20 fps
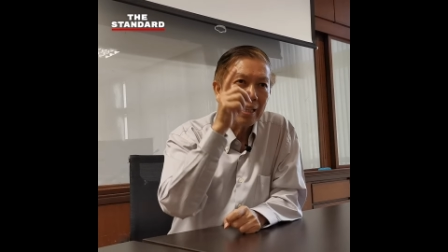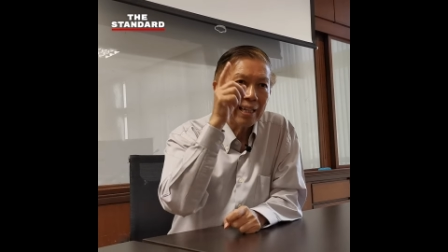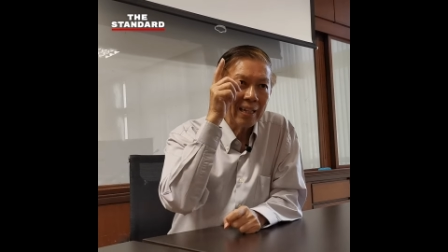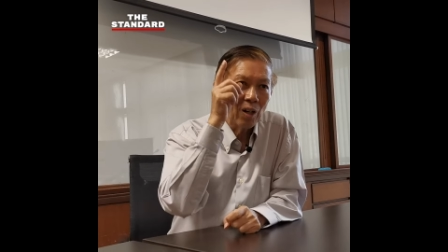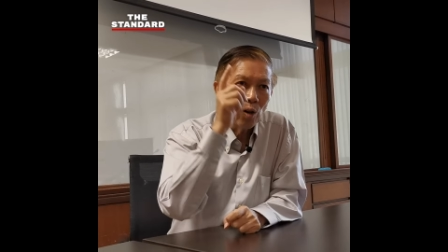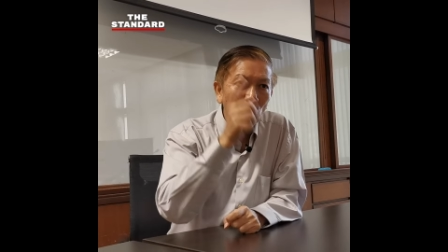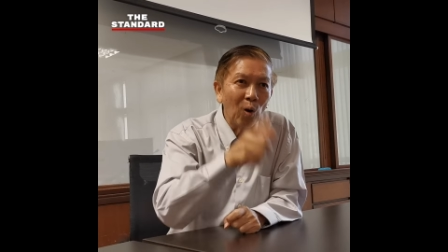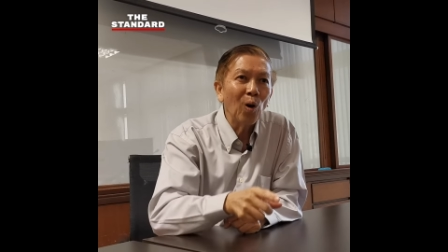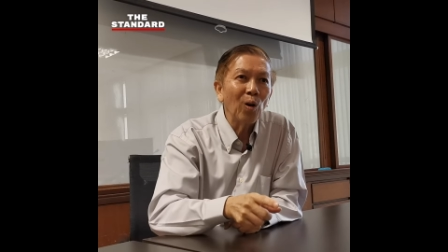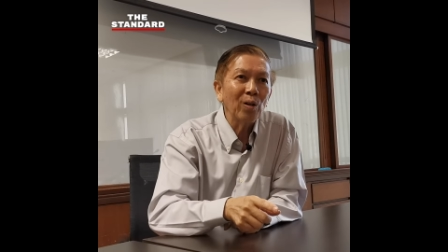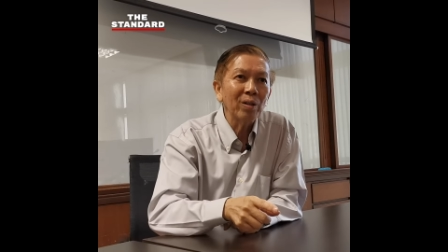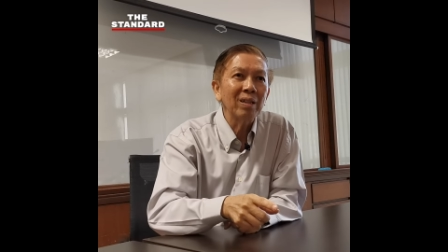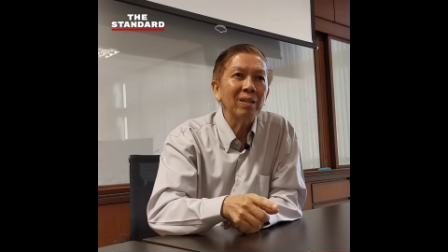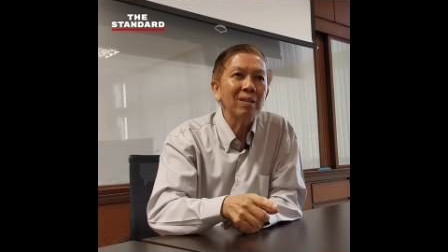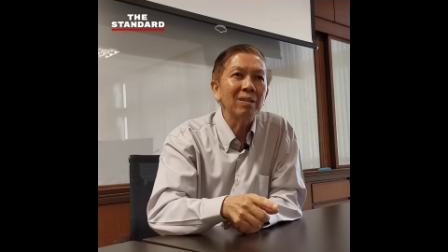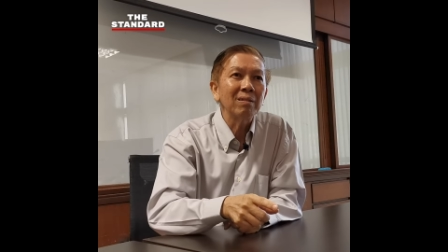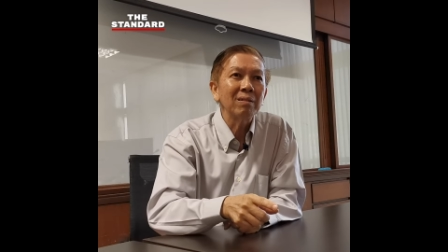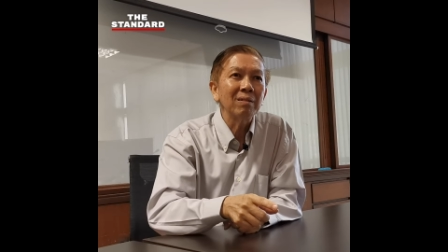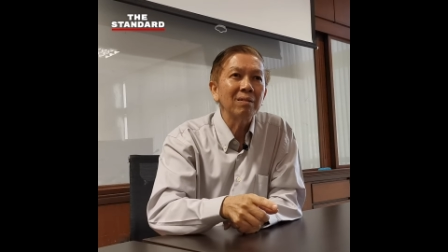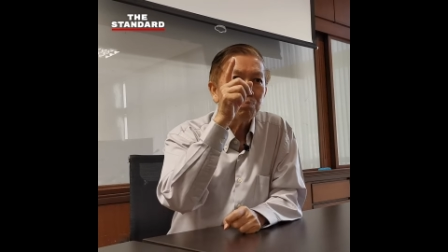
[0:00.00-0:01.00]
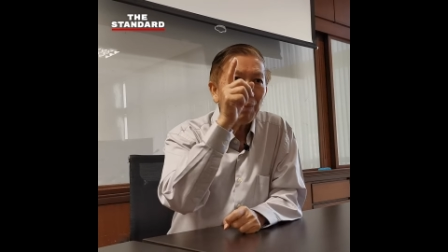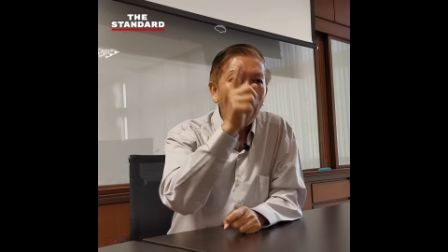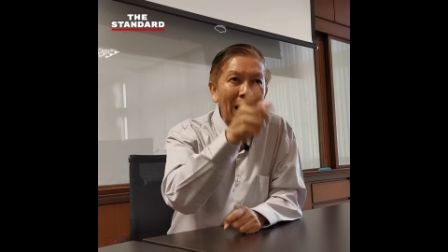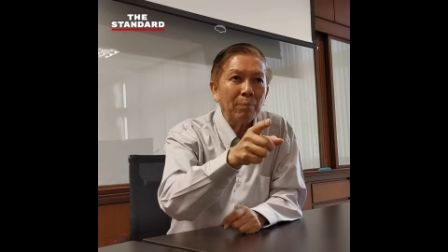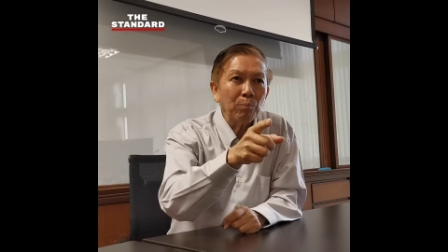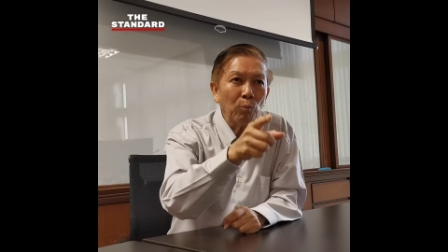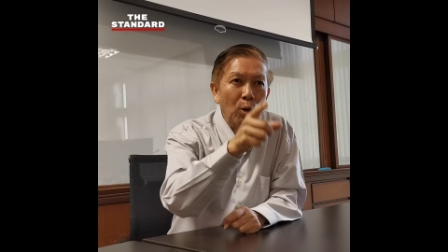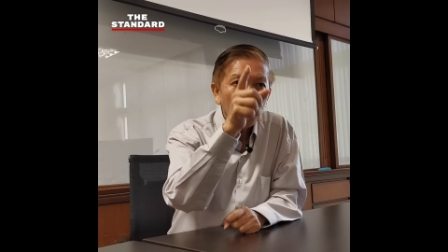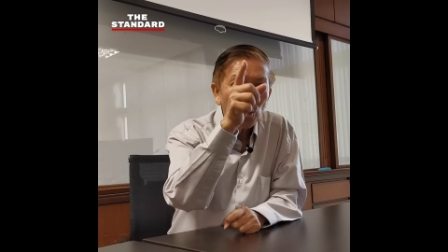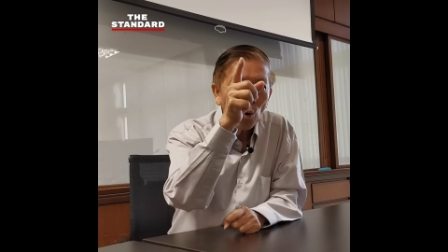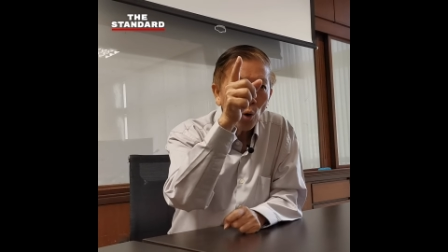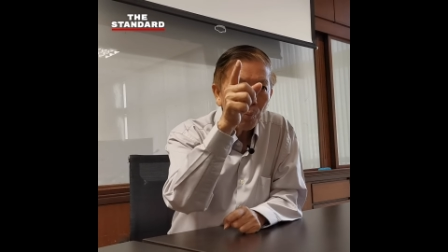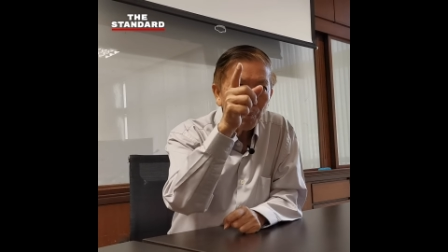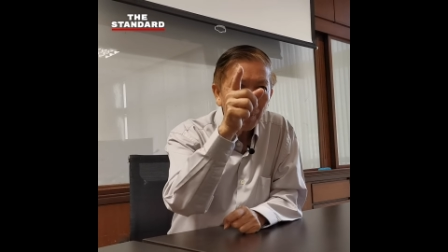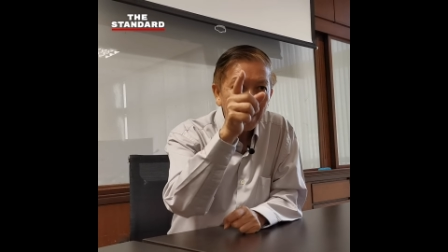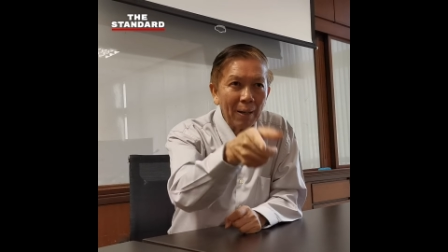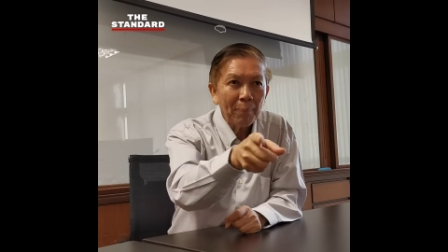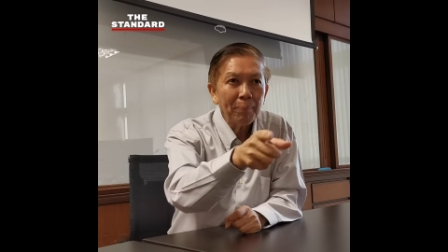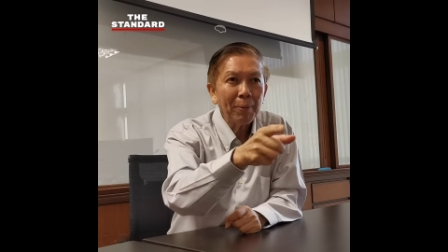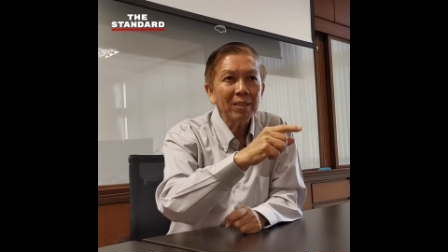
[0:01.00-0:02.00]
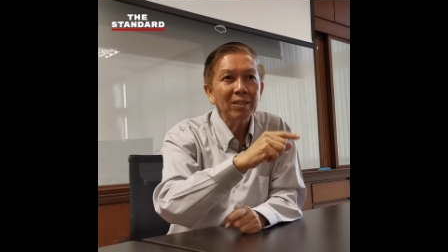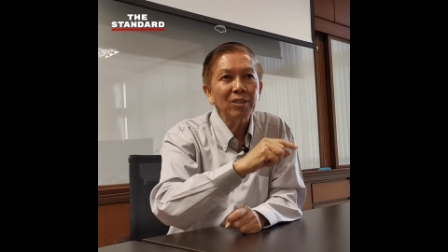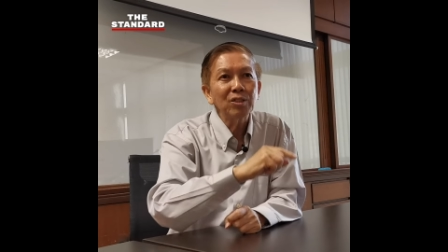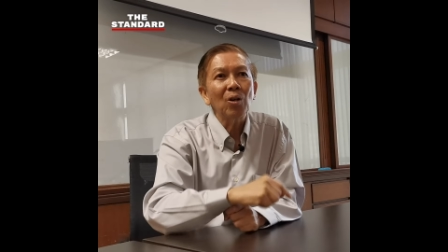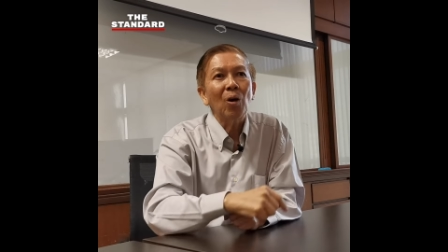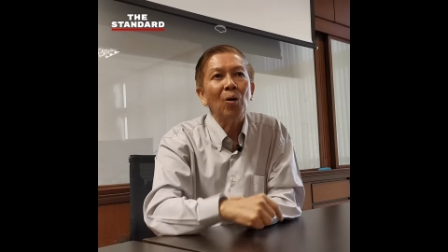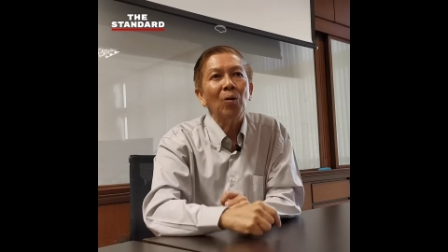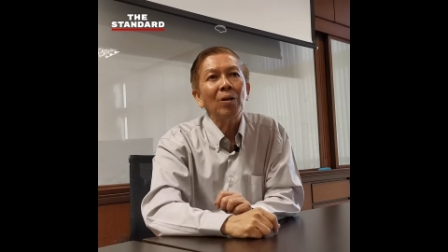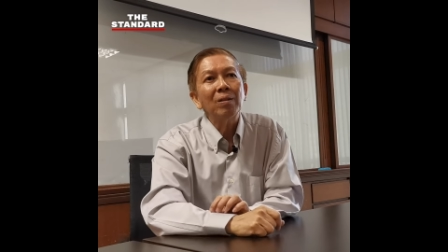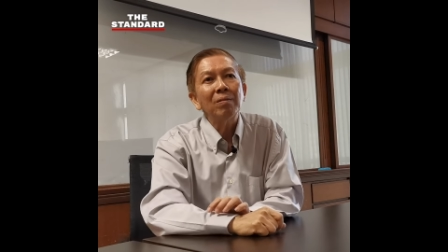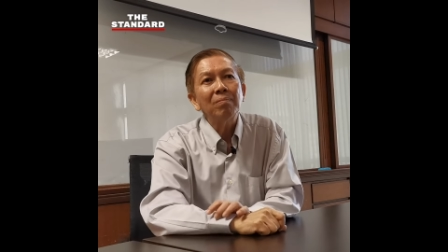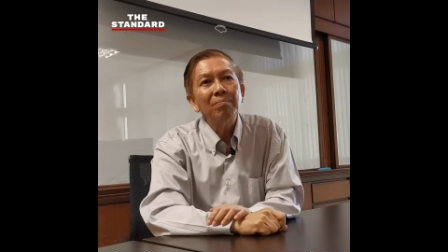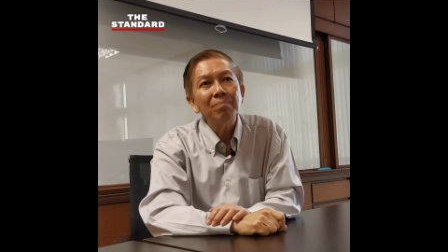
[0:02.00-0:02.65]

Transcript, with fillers: อีกหอกหนึ่งปักบนอกแม่ทัพภาคที่สอง